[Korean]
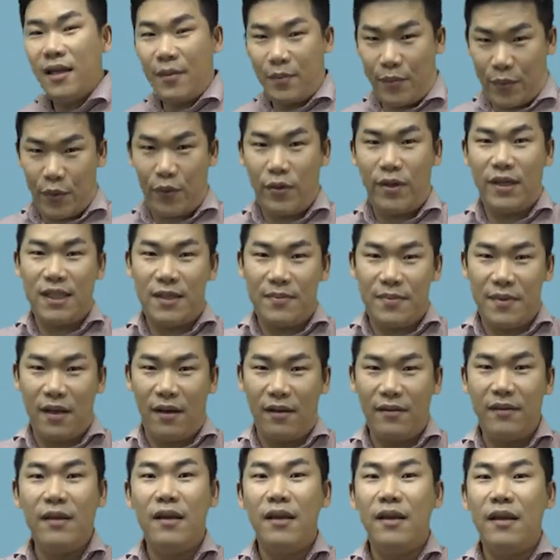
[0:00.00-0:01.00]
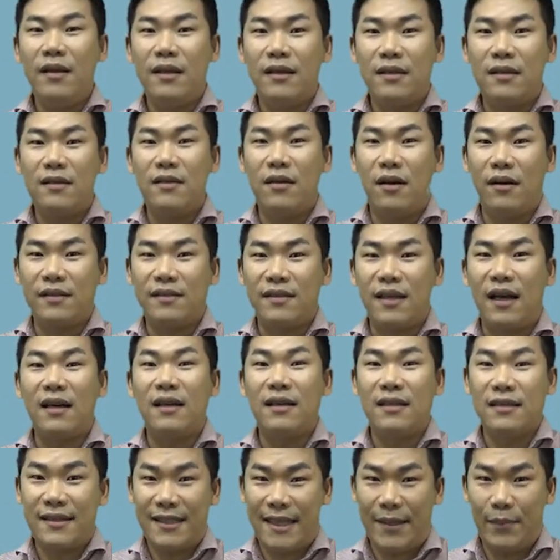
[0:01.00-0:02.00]
필요하시면 그 영상
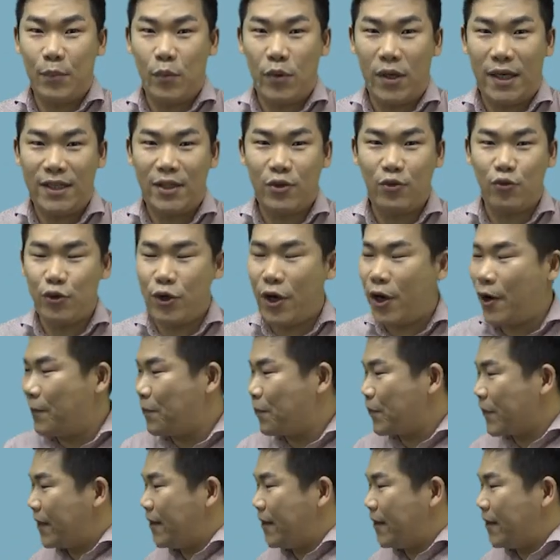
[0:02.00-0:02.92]
참고하시고요.